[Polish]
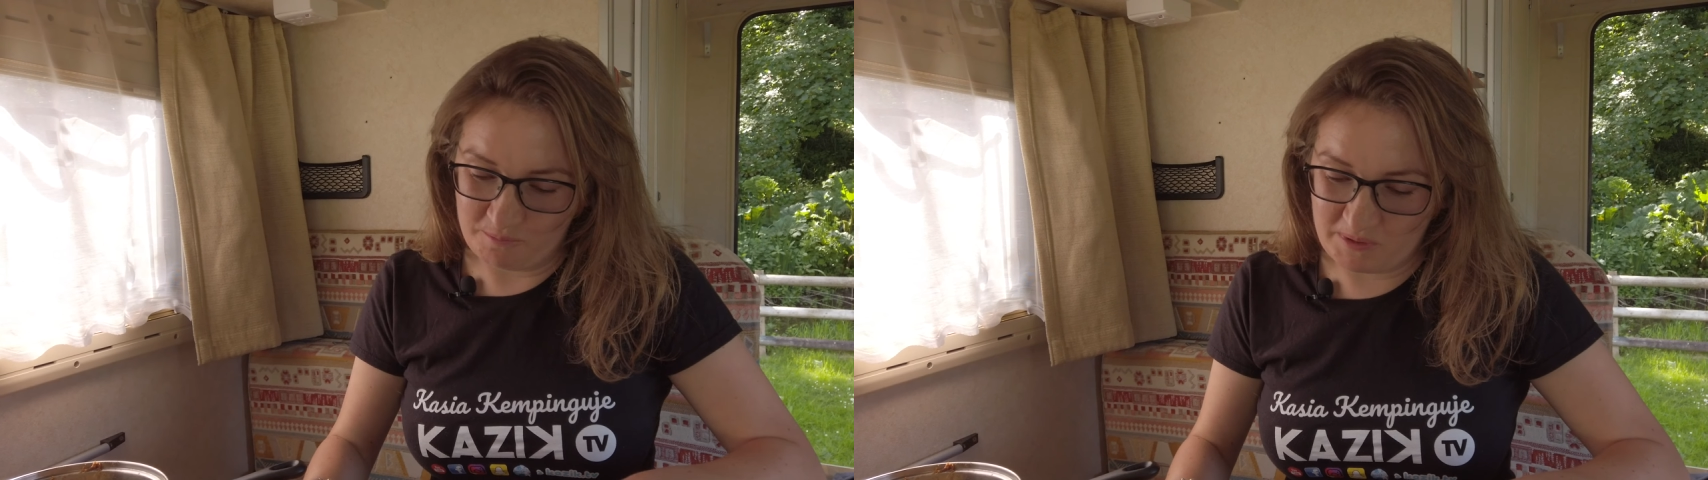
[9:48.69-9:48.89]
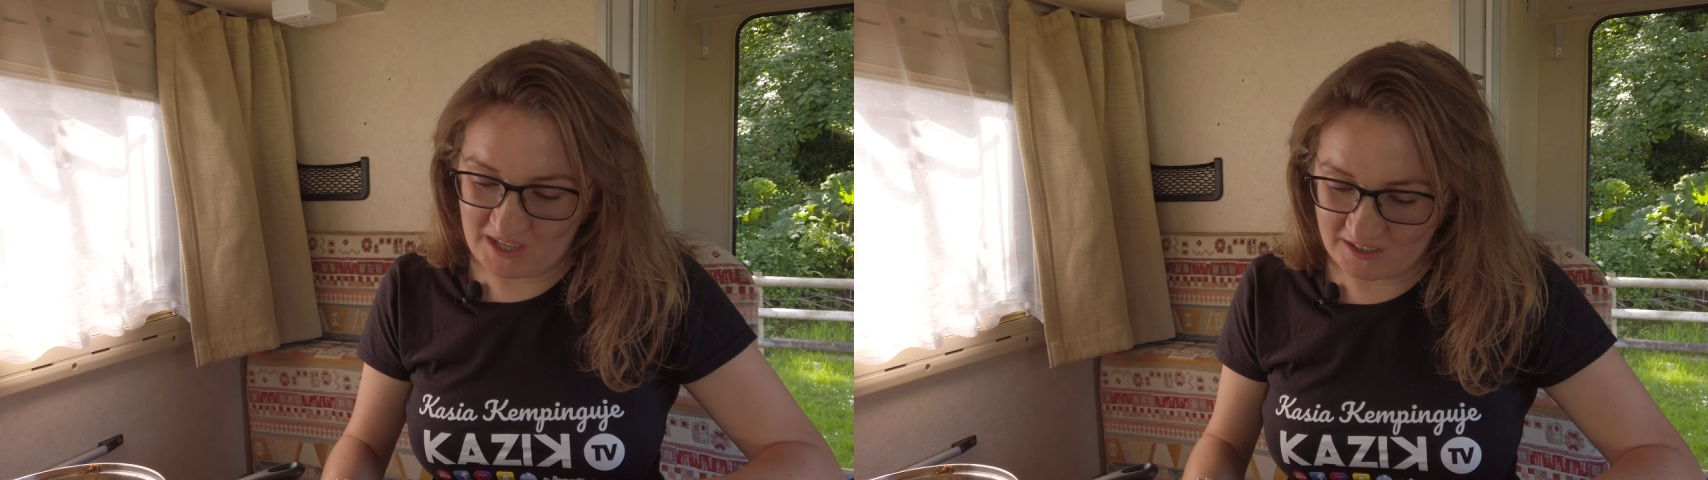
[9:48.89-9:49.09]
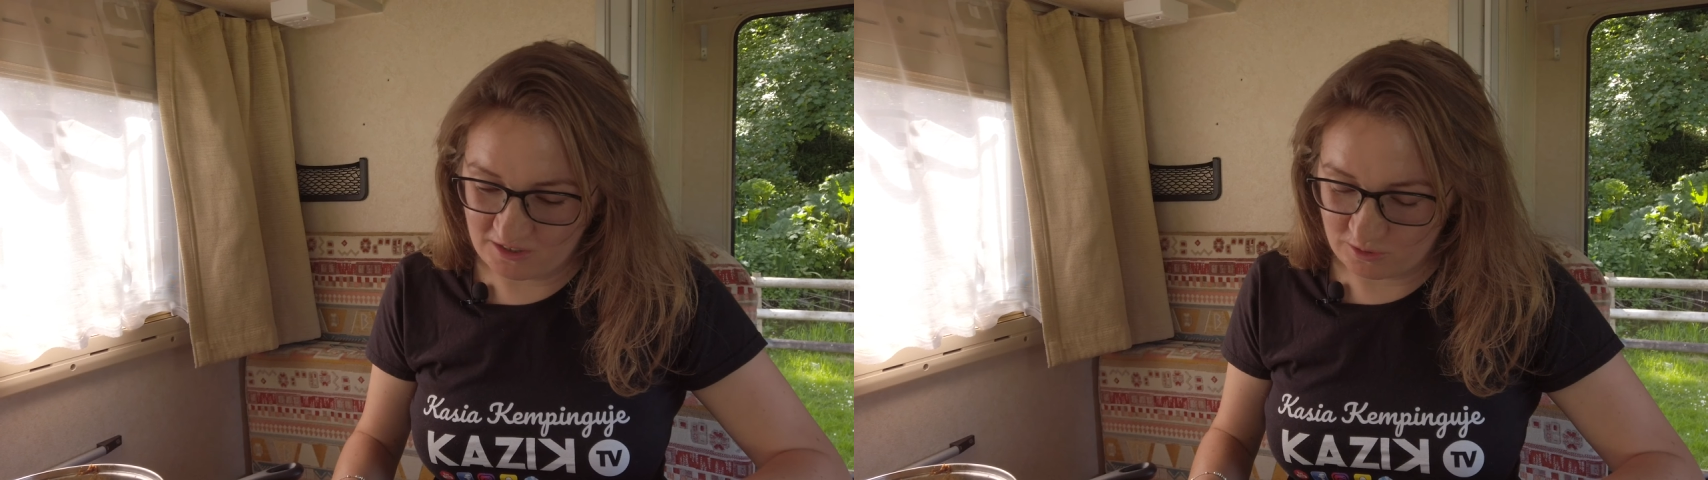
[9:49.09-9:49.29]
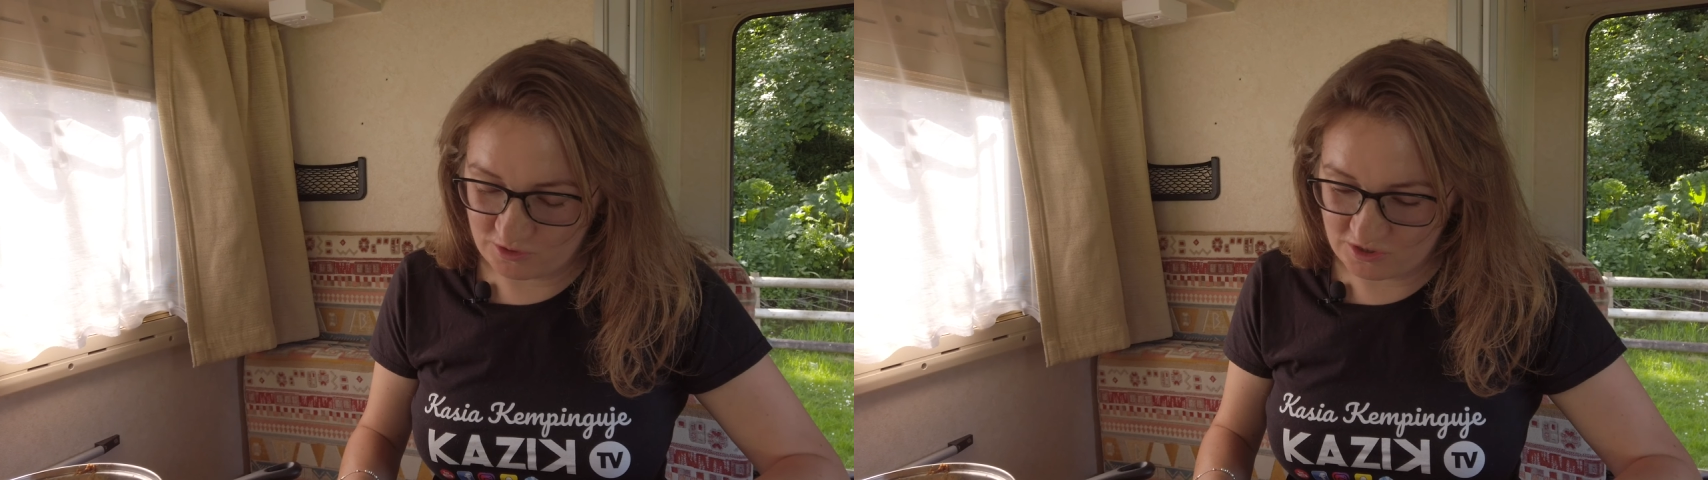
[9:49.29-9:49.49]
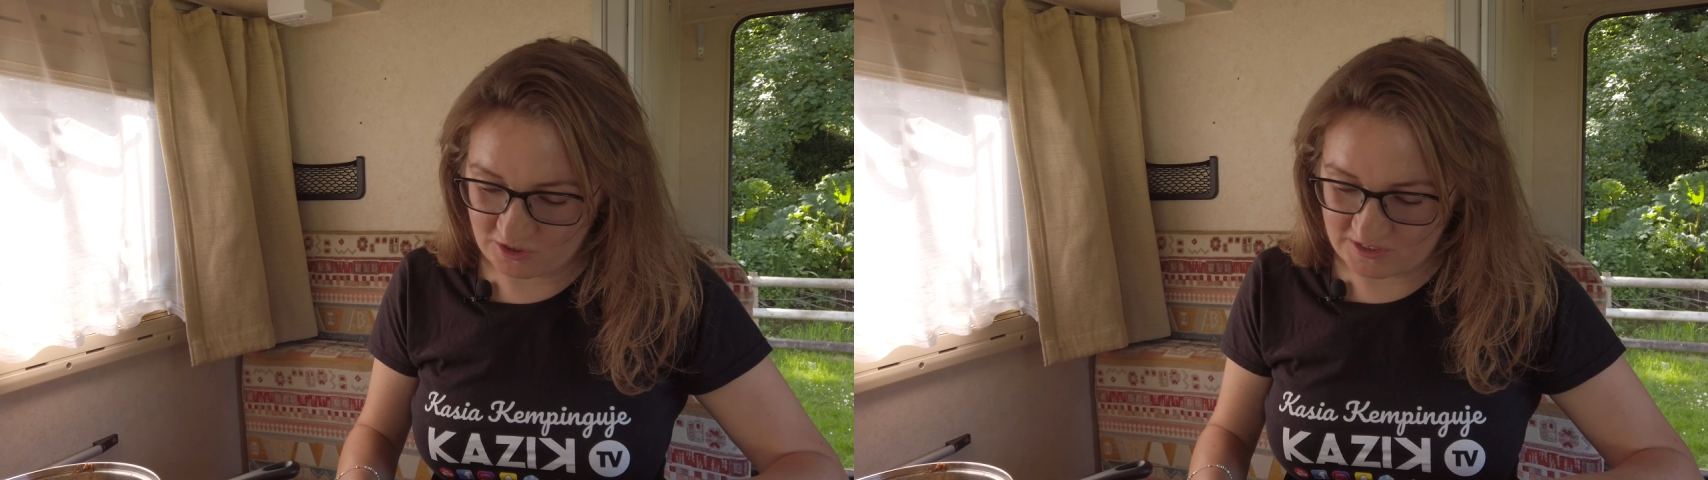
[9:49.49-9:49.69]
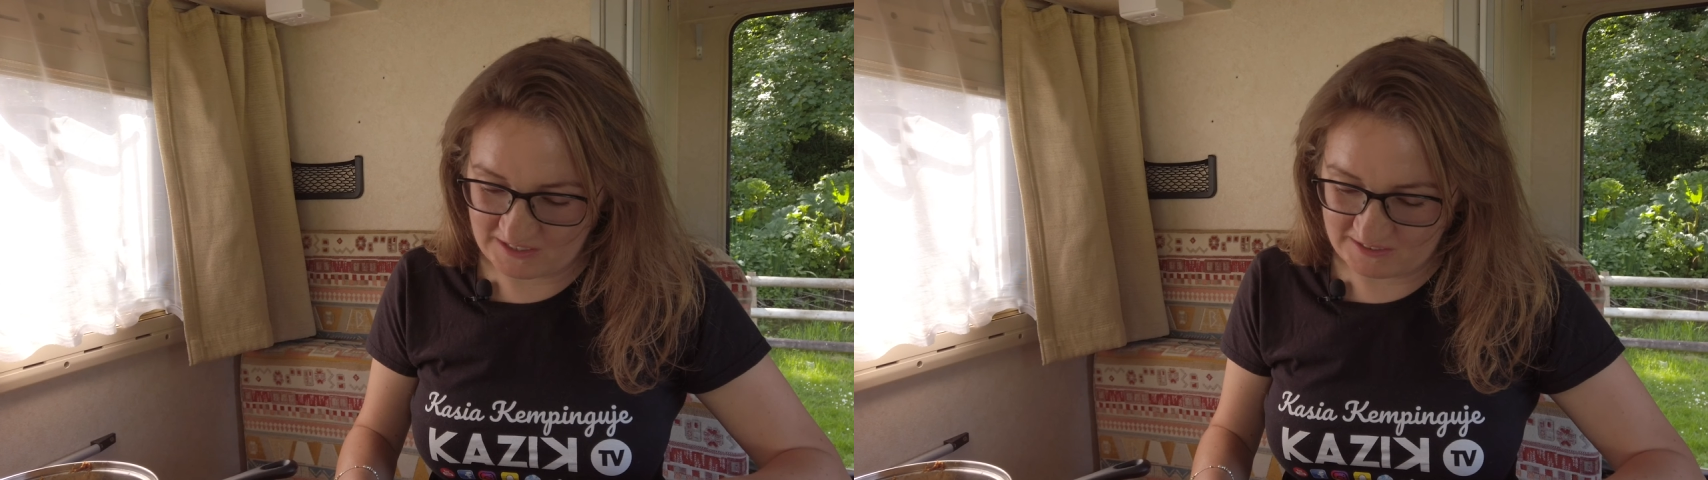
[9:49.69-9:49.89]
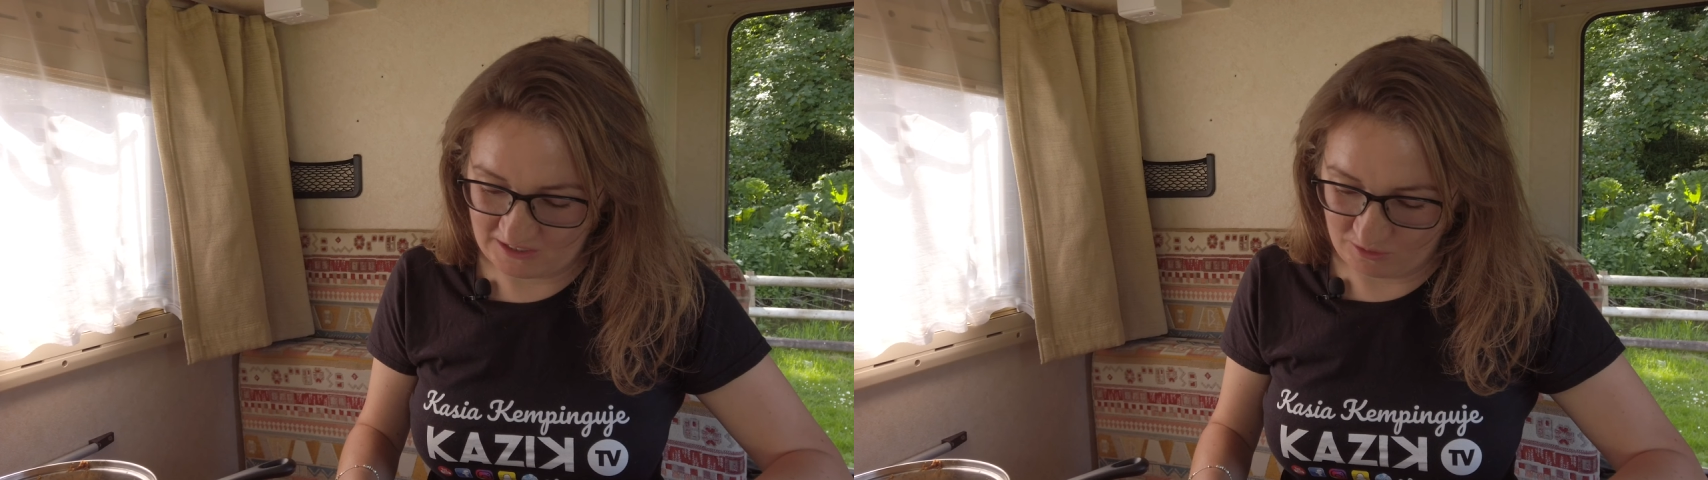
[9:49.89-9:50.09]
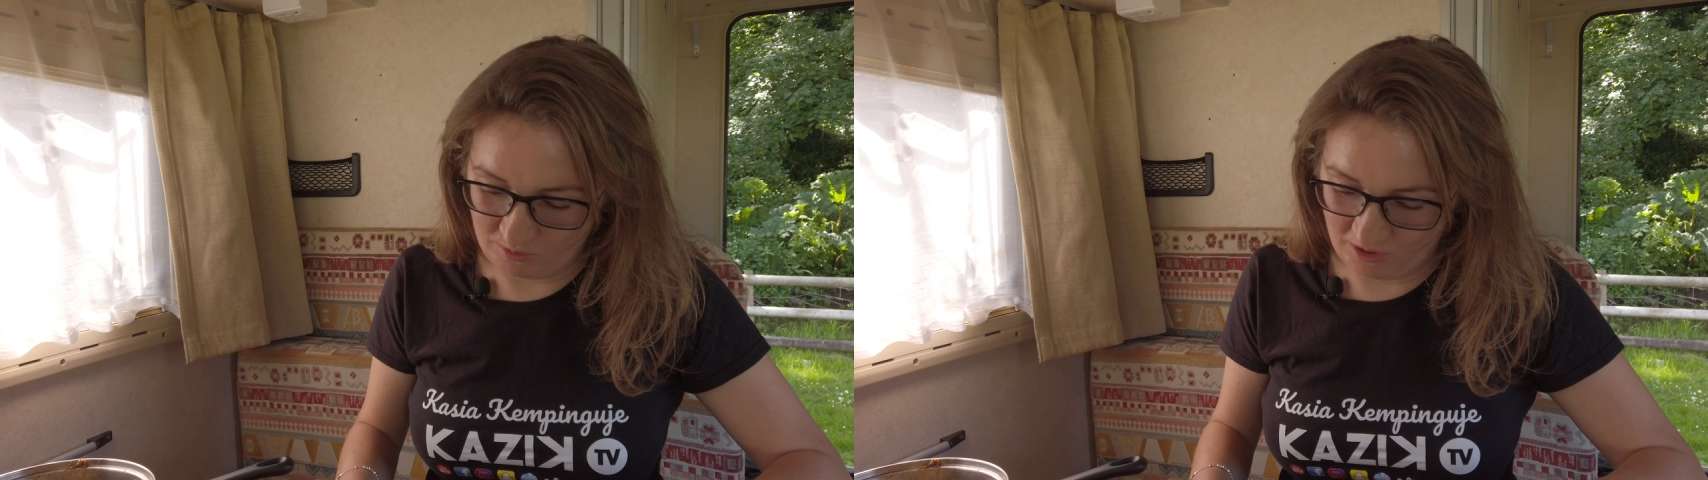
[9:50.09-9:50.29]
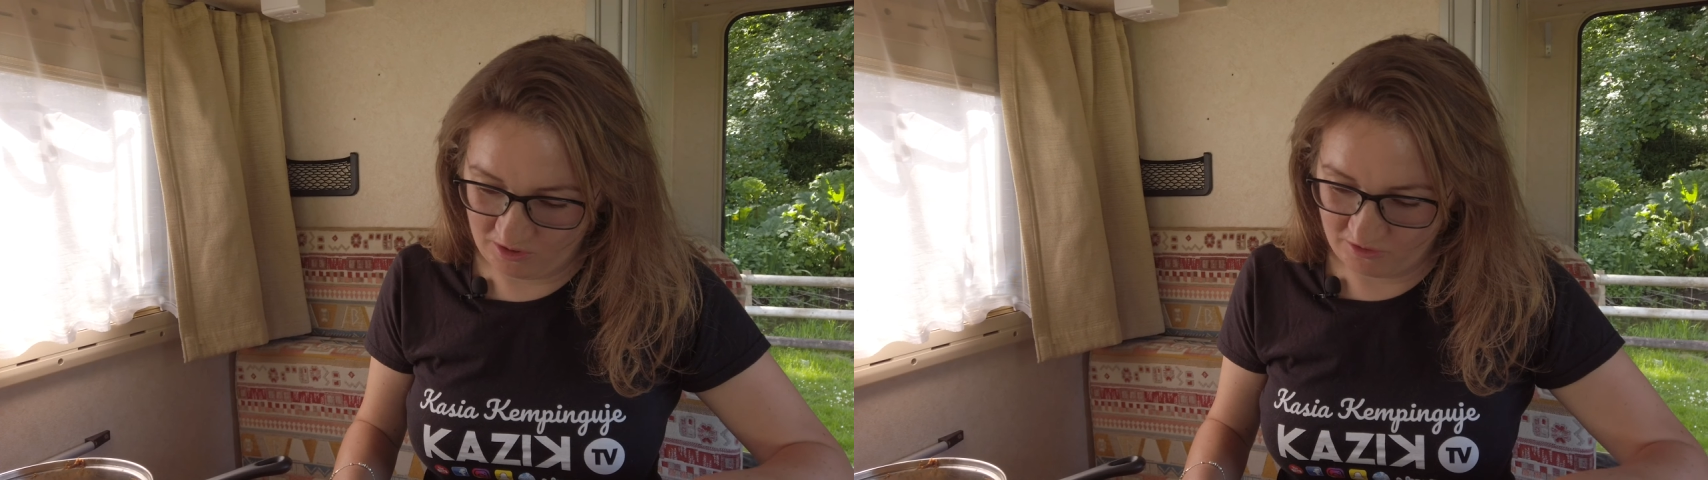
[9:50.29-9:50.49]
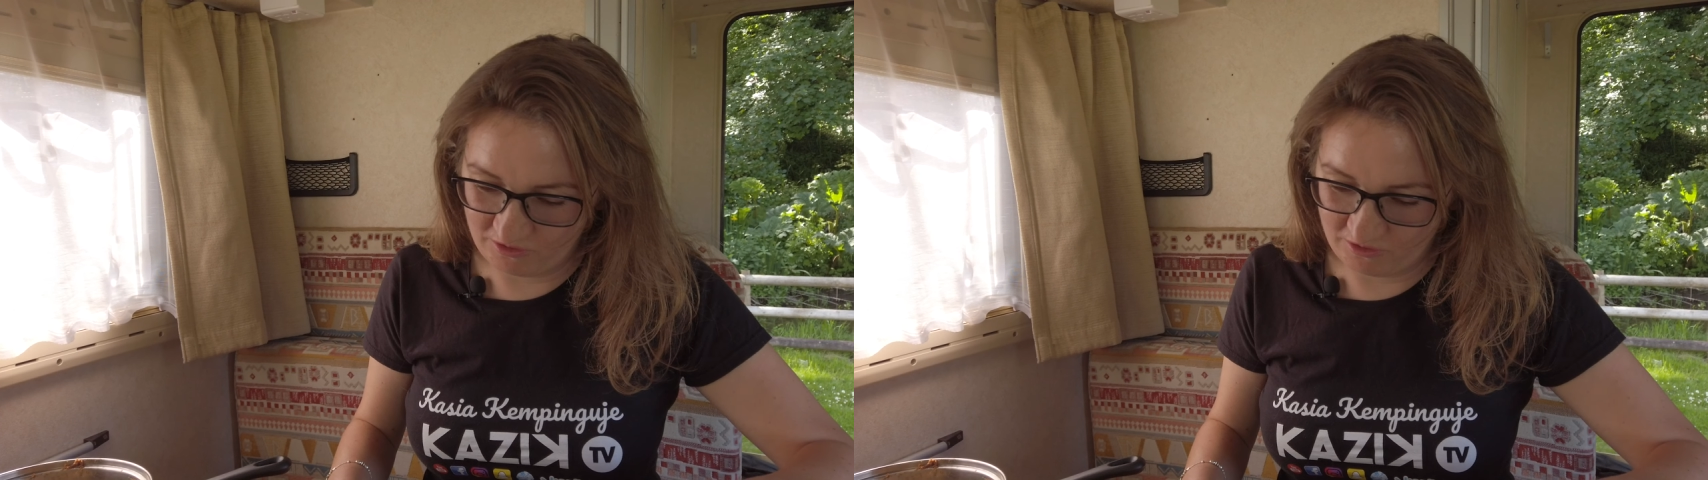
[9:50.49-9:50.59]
Pięknie to wszystko zastygło,